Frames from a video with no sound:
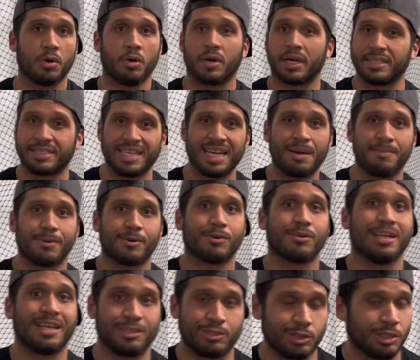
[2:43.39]
lo que sea, pero
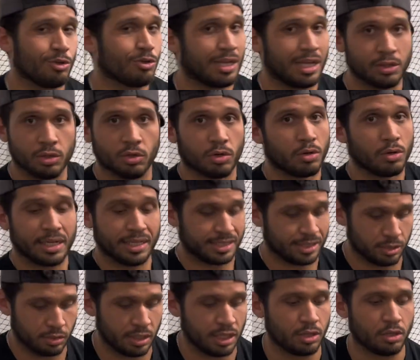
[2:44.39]
le sigo dando, le
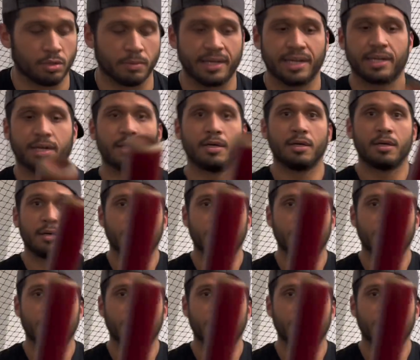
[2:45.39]
sigo dando, mira,